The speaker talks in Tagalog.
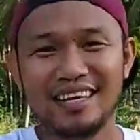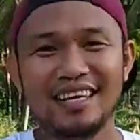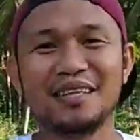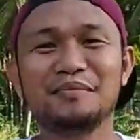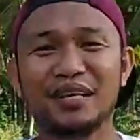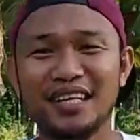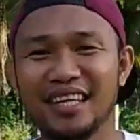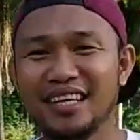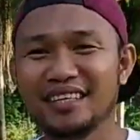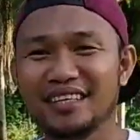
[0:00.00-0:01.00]

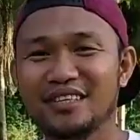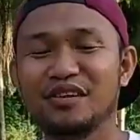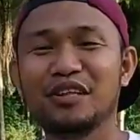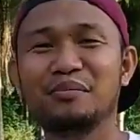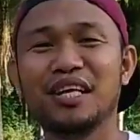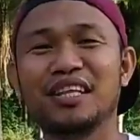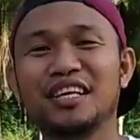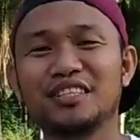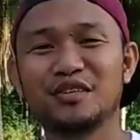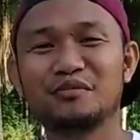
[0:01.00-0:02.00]
inbreeding. Yung
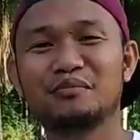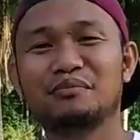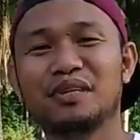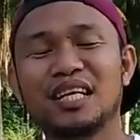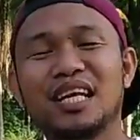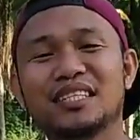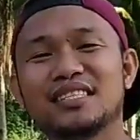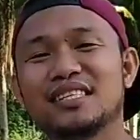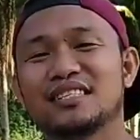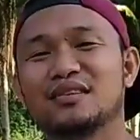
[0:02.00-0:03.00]
inbreeding, yung related
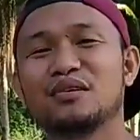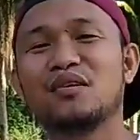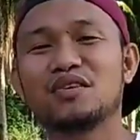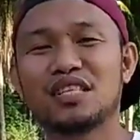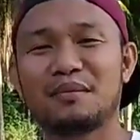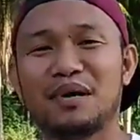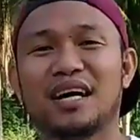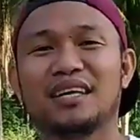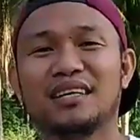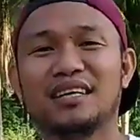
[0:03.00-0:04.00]
sila sa dugo,
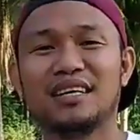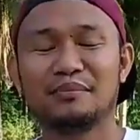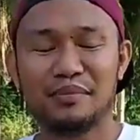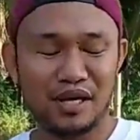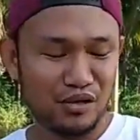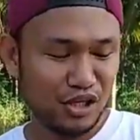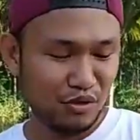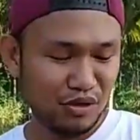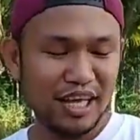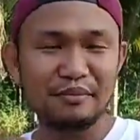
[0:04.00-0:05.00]
sama. Pero
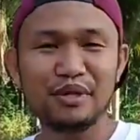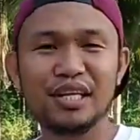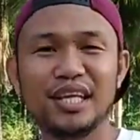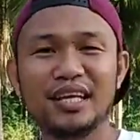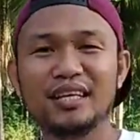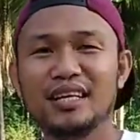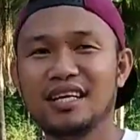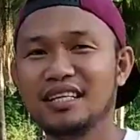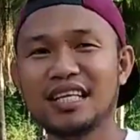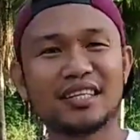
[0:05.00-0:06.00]
itong line breeding,
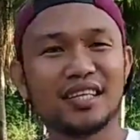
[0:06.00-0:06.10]
not